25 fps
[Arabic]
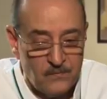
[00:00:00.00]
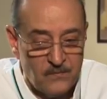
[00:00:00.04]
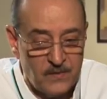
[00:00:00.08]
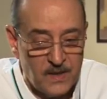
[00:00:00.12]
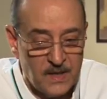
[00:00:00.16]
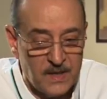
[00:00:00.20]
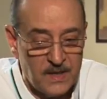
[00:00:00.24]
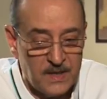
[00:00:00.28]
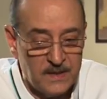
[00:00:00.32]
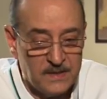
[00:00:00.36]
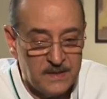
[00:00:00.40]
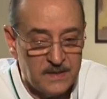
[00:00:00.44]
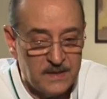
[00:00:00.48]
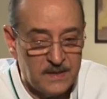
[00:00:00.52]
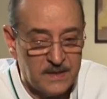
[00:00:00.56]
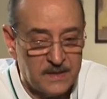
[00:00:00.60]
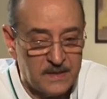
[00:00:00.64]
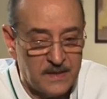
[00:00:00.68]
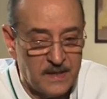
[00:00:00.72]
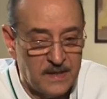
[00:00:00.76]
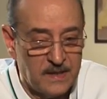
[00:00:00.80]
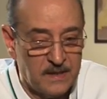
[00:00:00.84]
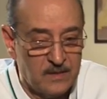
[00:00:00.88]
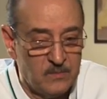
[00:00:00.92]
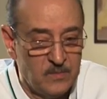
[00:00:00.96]
فهذا
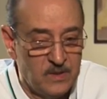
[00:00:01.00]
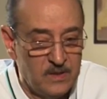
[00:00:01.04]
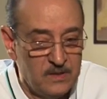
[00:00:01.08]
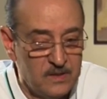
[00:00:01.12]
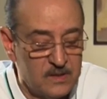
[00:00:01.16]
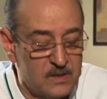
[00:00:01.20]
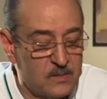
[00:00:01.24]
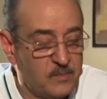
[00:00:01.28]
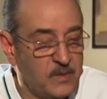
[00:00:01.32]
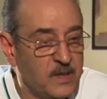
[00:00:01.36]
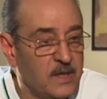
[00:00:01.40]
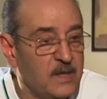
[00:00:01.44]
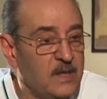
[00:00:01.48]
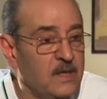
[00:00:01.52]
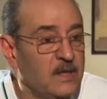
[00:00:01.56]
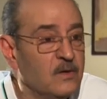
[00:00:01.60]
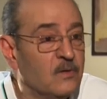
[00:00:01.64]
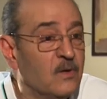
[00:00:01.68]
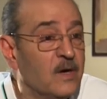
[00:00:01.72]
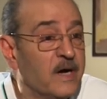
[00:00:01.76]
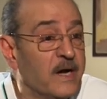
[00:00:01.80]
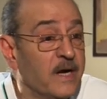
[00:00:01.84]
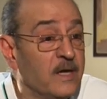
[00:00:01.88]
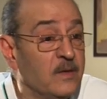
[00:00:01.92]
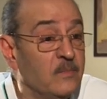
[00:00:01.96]
كان بالنسبة لي
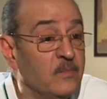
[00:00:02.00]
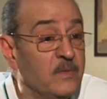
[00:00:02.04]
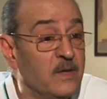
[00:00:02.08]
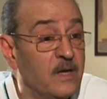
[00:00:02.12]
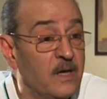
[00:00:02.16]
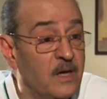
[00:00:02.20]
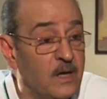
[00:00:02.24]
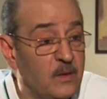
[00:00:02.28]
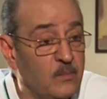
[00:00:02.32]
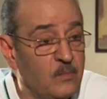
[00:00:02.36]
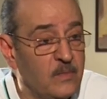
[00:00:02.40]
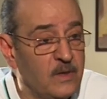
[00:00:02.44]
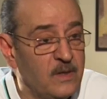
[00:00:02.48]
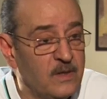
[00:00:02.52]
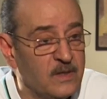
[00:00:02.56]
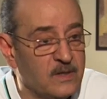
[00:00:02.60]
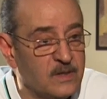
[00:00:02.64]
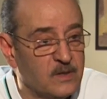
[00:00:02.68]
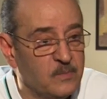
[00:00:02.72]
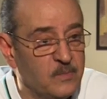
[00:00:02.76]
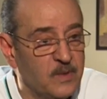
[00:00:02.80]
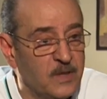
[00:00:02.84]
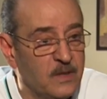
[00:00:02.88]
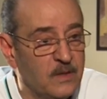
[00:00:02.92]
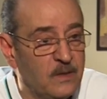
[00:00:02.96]
واحد من أهم
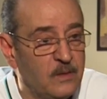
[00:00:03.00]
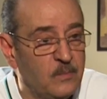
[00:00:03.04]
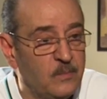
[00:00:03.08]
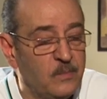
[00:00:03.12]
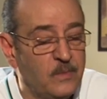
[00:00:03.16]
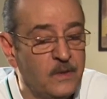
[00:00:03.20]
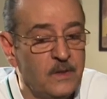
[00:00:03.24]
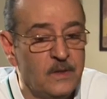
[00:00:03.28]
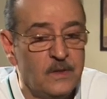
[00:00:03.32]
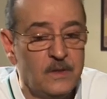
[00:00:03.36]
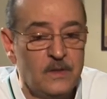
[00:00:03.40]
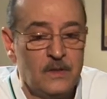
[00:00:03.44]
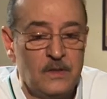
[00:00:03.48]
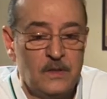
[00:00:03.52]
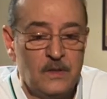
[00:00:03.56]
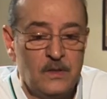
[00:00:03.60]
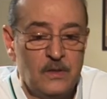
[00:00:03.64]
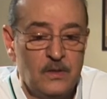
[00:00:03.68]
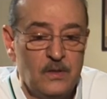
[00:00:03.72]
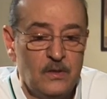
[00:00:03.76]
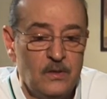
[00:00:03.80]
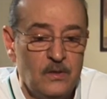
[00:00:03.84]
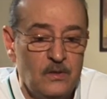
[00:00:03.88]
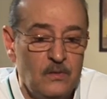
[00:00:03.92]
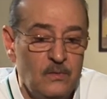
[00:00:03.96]
الأسباب
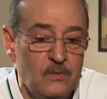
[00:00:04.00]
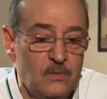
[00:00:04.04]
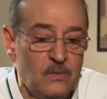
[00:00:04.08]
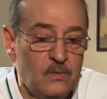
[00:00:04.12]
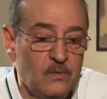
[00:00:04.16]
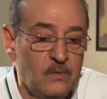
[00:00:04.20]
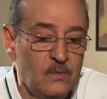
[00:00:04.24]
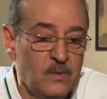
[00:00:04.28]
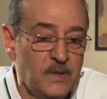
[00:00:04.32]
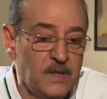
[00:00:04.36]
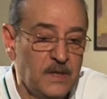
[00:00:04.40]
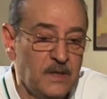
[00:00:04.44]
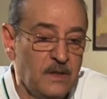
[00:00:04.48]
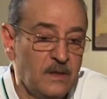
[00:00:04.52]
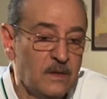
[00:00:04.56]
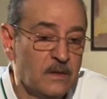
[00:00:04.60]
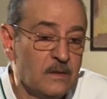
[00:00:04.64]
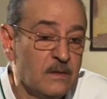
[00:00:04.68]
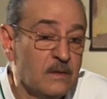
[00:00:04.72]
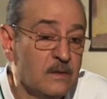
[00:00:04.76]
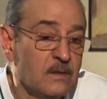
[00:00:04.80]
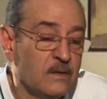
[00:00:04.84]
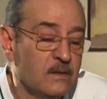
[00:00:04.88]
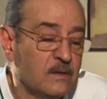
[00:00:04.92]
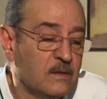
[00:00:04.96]
أنه هو
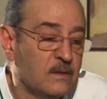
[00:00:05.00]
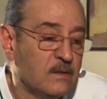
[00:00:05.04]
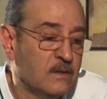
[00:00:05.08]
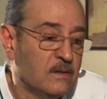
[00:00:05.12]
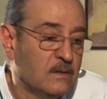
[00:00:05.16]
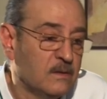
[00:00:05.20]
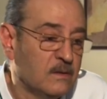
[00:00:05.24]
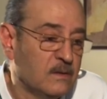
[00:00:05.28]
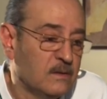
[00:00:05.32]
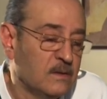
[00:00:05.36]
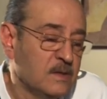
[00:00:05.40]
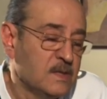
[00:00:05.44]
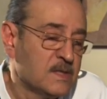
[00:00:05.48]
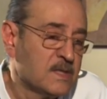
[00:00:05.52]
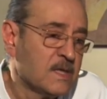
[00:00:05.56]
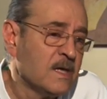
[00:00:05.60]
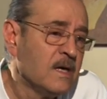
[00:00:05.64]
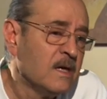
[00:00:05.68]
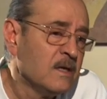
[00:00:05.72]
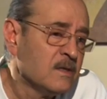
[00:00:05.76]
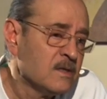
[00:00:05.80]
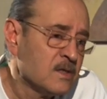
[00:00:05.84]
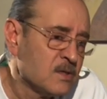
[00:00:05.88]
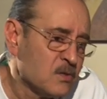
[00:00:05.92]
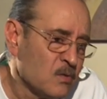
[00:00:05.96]
آه،
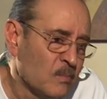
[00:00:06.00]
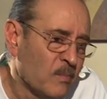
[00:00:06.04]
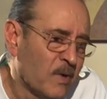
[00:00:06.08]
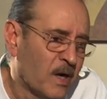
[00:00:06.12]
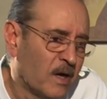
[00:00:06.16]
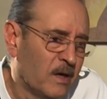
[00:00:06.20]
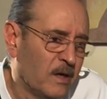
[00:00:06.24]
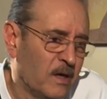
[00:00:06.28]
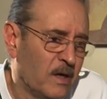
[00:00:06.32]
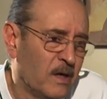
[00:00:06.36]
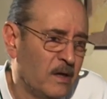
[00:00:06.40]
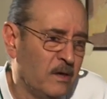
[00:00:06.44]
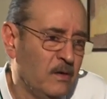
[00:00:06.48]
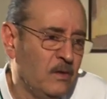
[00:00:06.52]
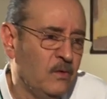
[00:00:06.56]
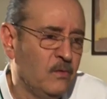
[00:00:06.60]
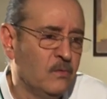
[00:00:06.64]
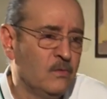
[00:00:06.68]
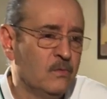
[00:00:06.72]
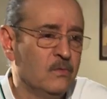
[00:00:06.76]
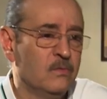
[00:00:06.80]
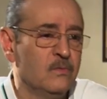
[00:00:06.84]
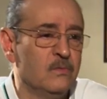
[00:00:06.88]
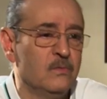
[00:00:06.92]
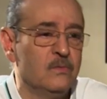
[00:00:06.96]
إساءة سمعة يعني
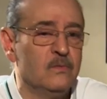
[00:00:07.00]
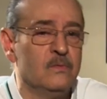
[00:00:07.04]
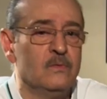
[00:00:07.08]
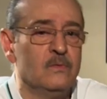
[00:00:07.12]
و...